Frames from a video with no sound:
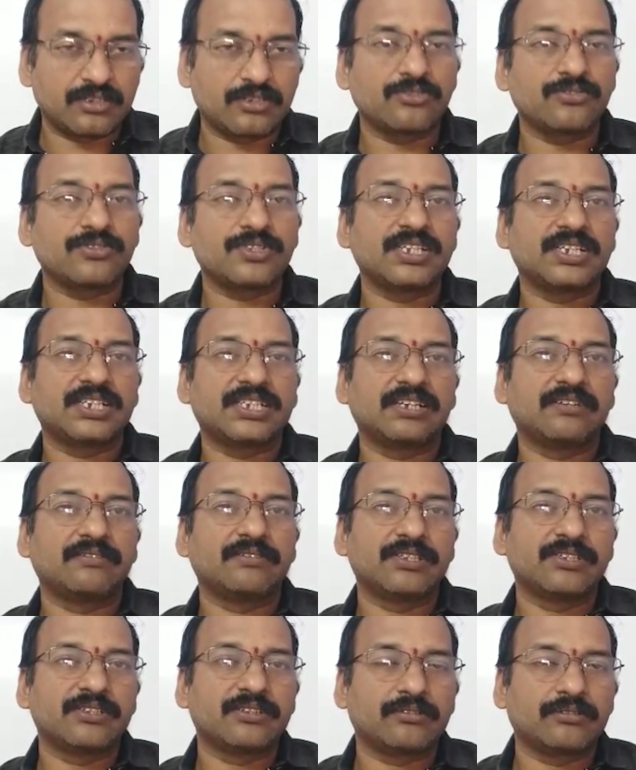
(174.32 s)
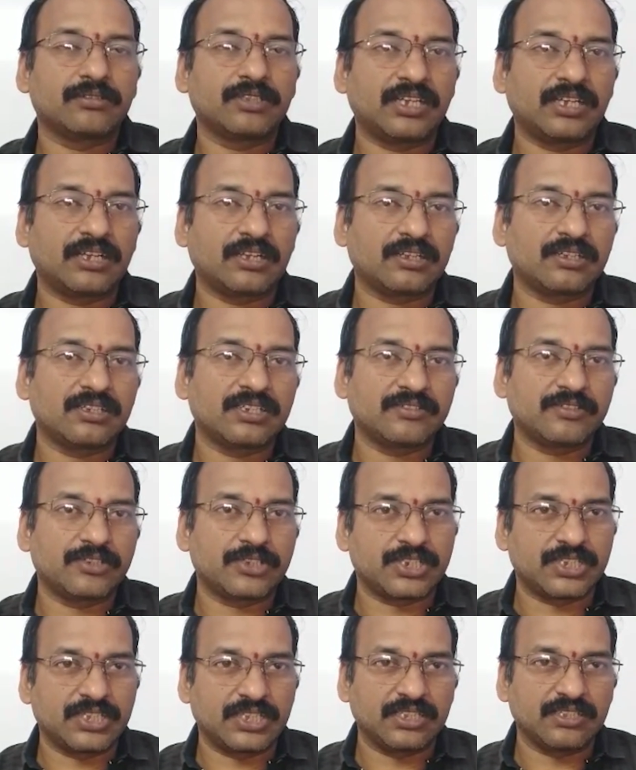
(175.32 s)
టూ సిక్స్ సెవెన్ జీరో దాకా
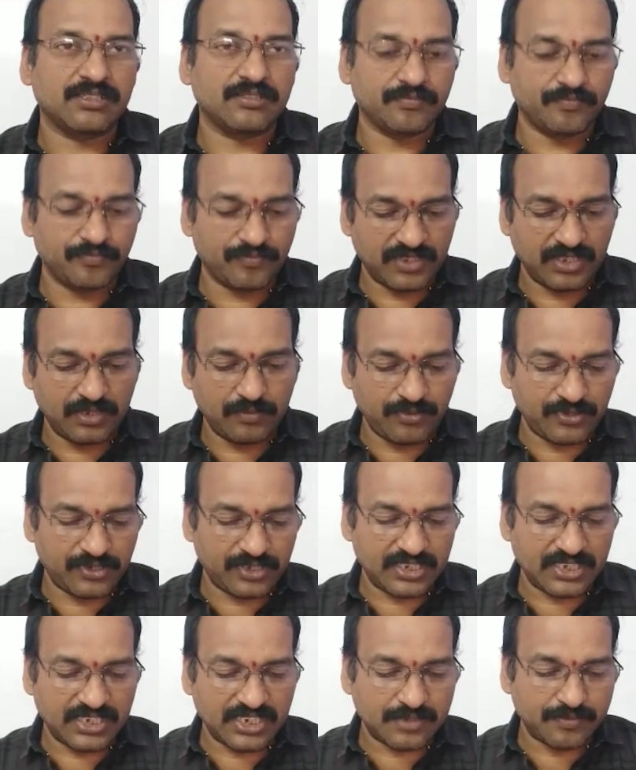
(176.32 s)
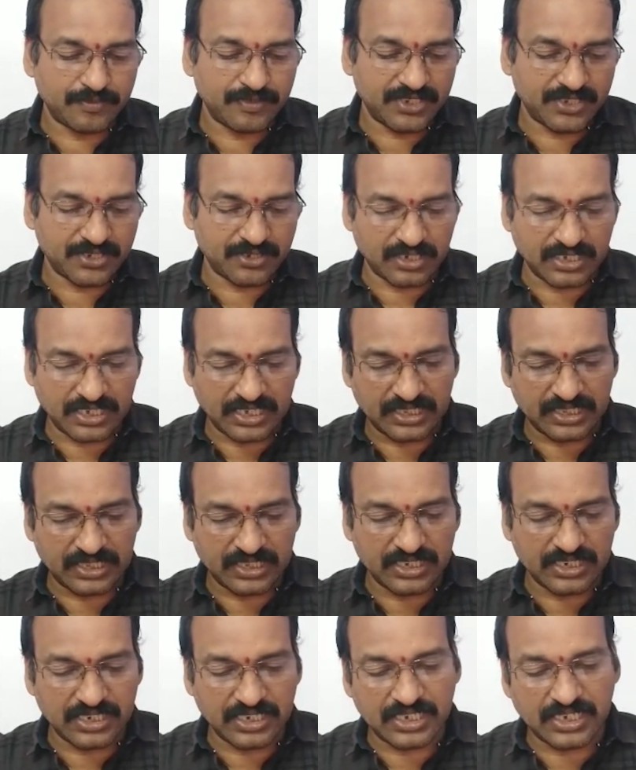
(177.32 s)
వచ్చింది ఇప్పుడు రిట్రేస్మెంట్ స్టార్ట్ అయింది
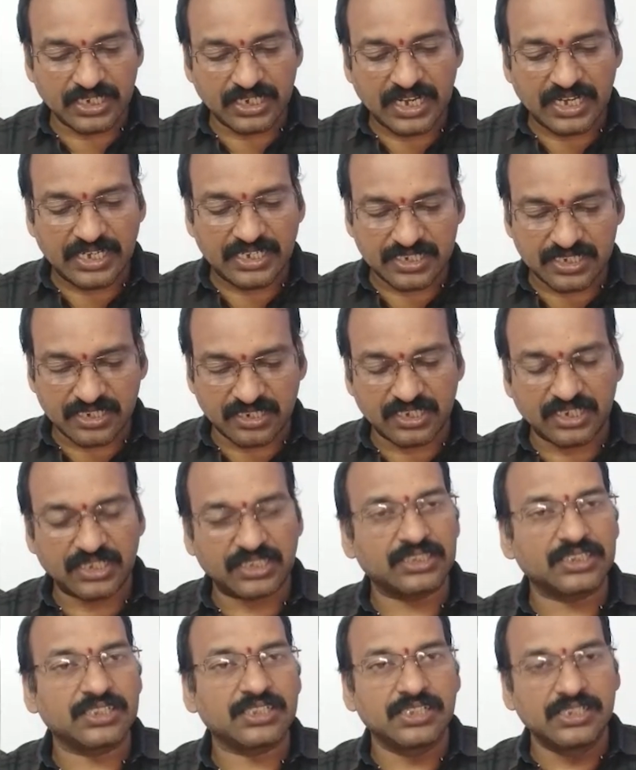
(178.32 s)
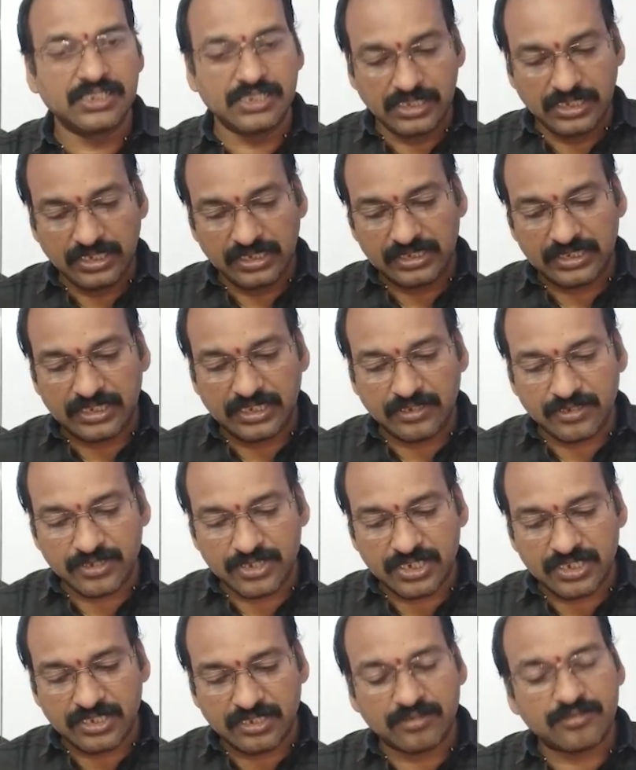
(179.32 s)
నిన్న ర్యాలీ స్టార్ట్ అయింది నిన్న
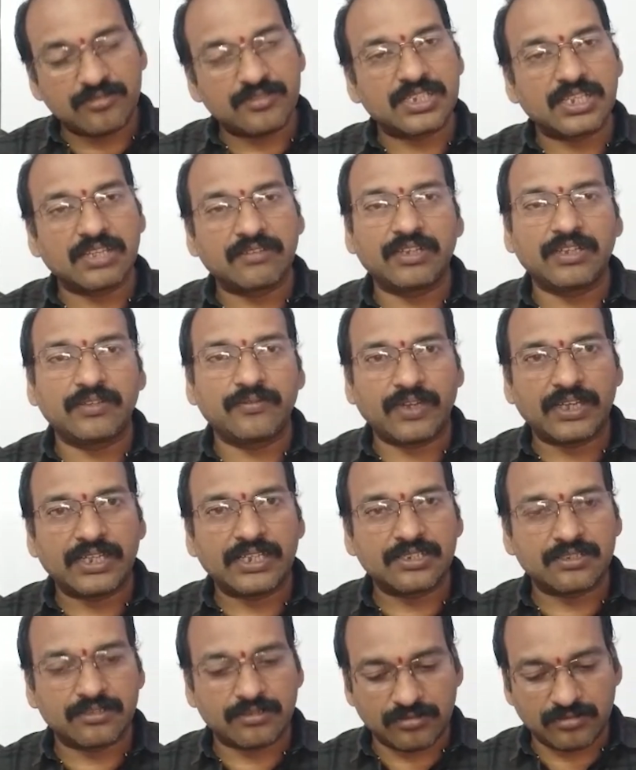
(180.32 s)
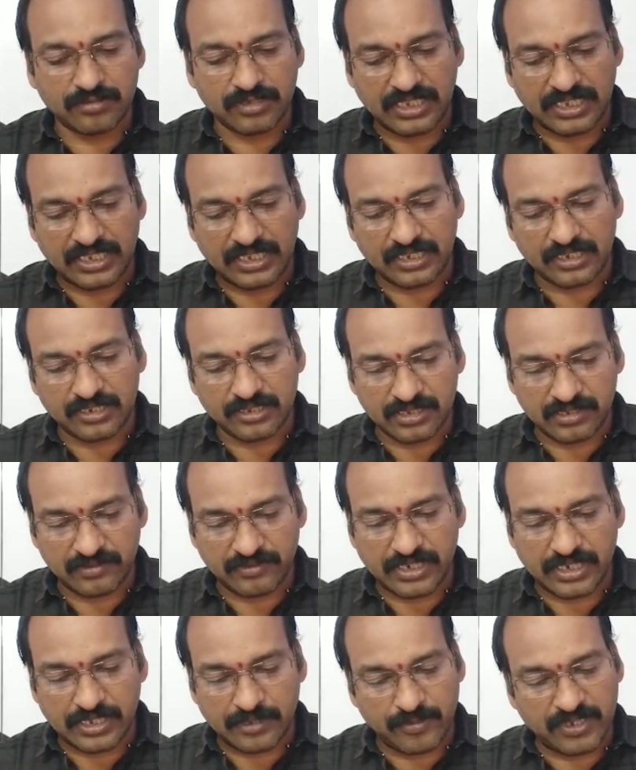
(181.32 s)
వచ్చి టూ సెవెన్ ఫైవ్ జీరో దగ్గర
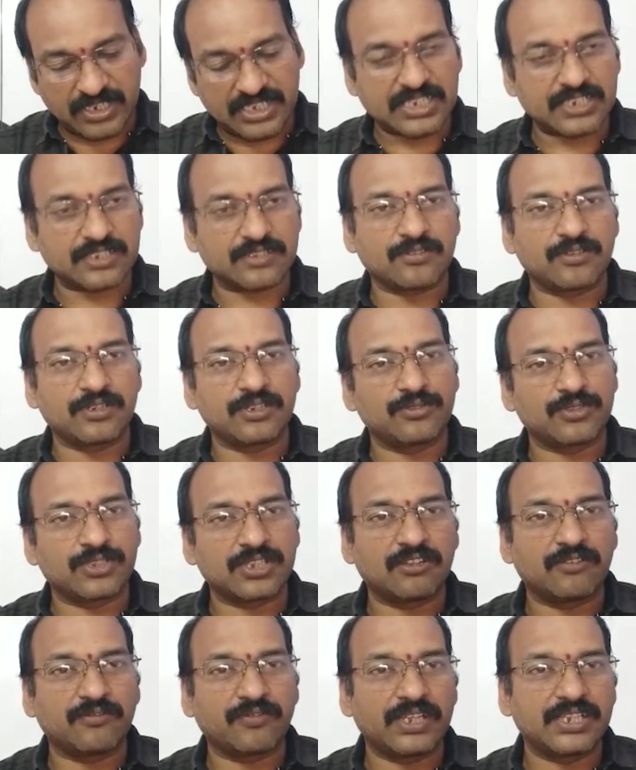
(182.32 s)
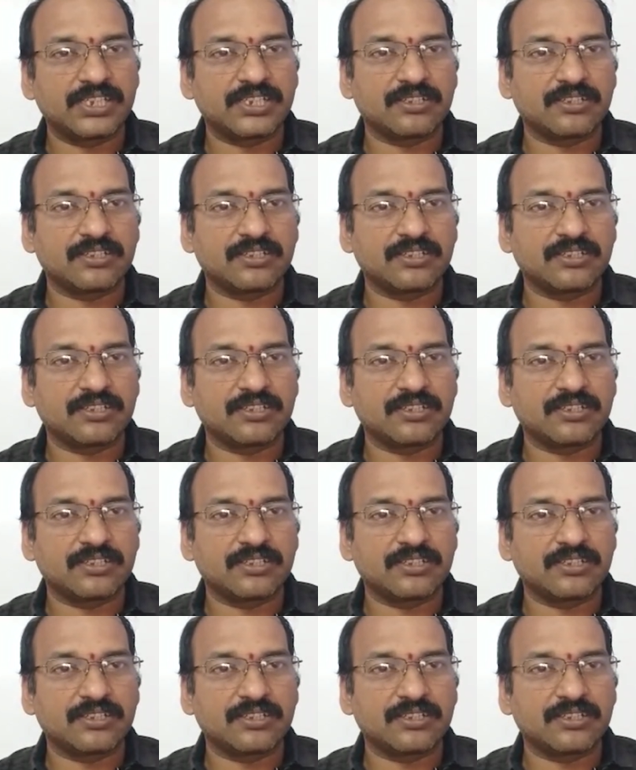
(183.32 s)
ఇవాళ బై చేసుకోండి టూ సెవెన్ ఫైవ్